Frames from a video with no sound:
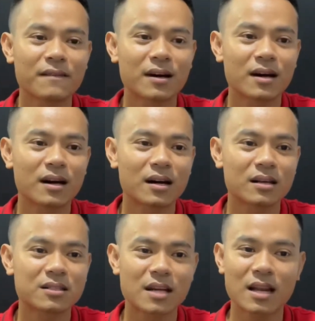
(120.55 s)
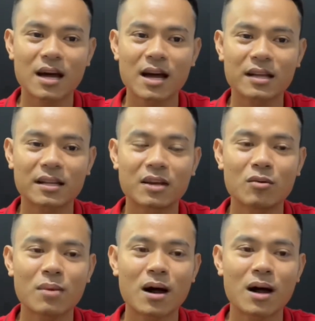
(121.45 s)
và trái lại
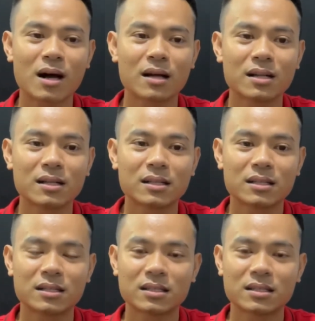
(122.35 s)
nếu mà uh,